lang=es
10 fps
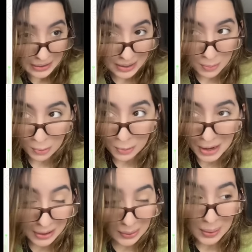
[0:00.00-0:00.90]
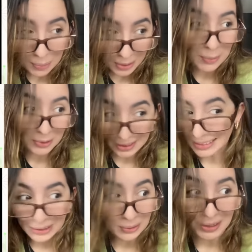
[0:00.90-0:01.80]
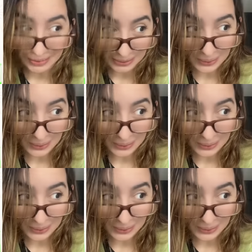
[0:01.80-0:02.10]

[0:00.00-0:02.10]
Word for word: me ocurre algo que podemos hacer con eso.